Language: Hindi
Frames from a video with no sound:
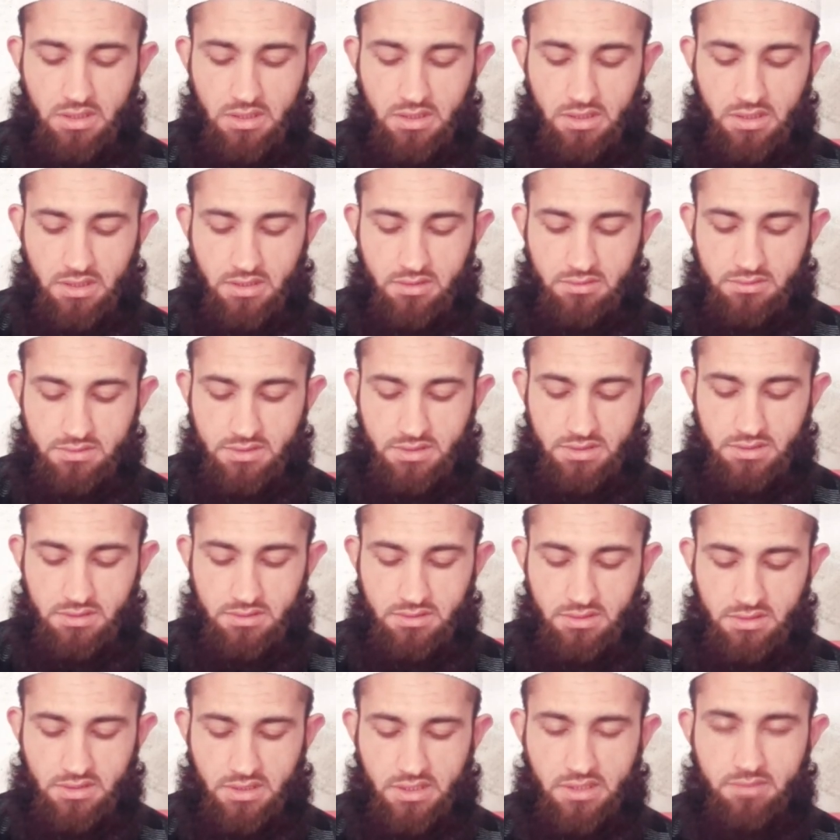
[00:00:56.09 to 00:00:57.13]
हर दिन
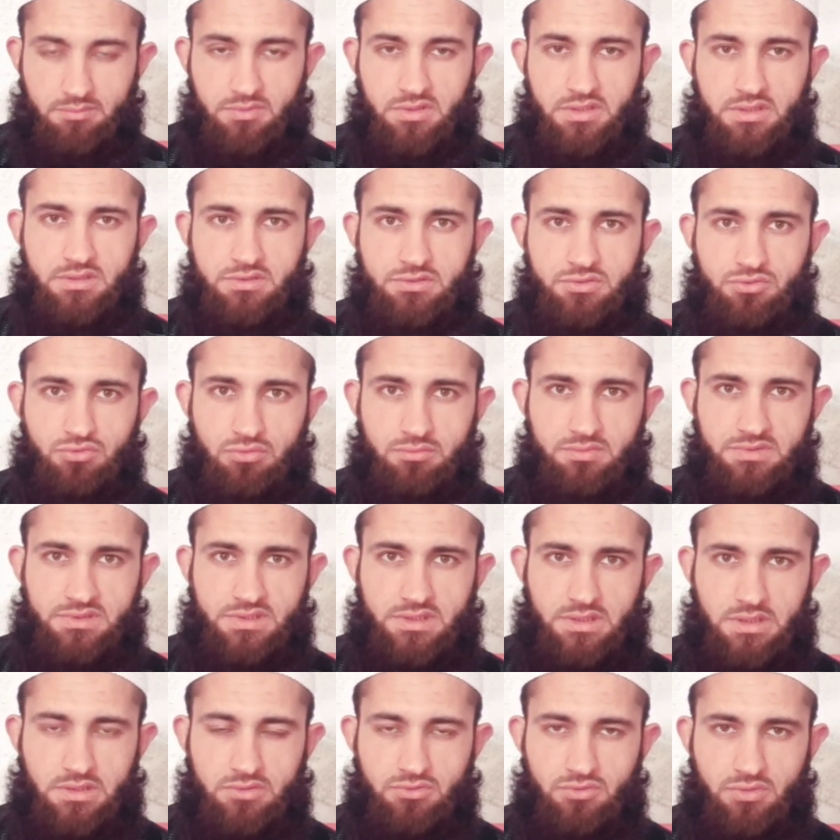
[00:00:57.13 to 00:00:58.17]
11 मिनट चौबीस
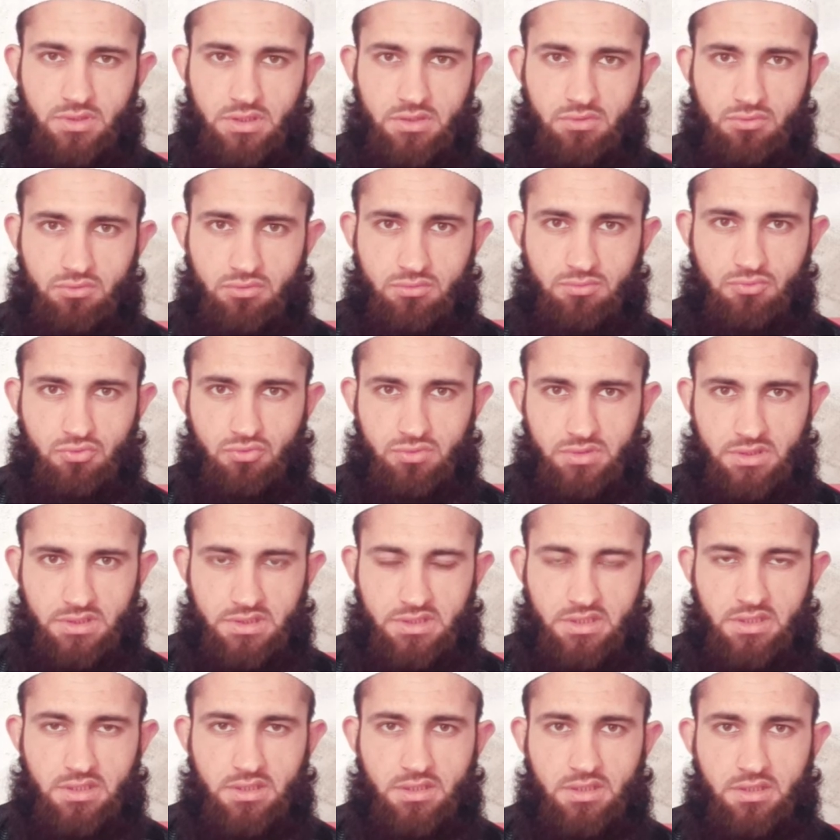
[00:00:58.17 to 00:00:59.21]
सेकंड जो है यूट्यूब को
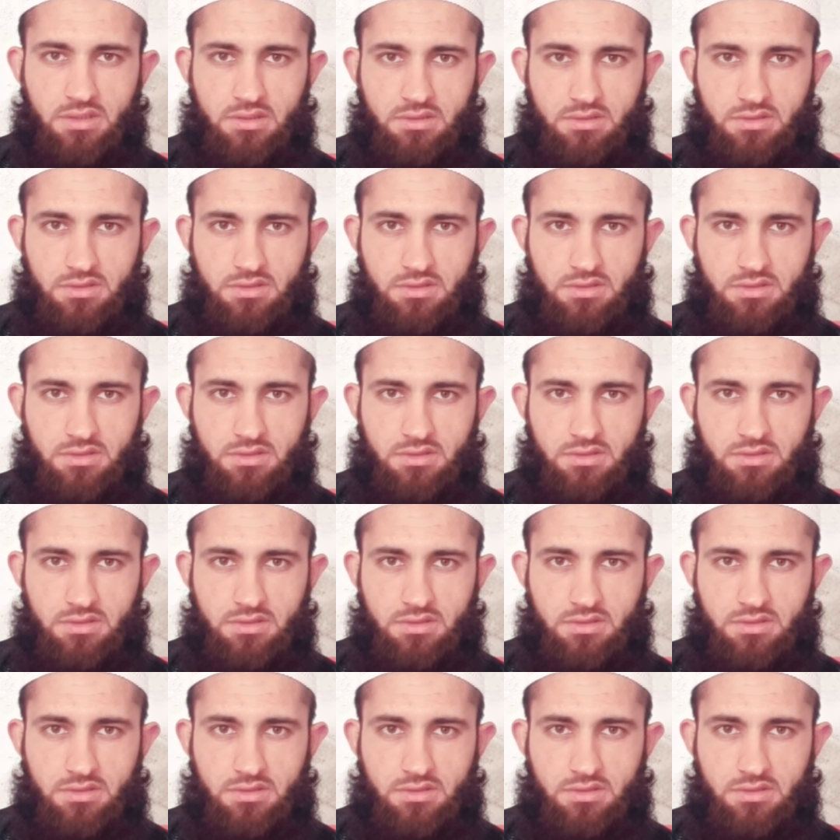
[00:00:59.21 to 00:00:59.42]
देता है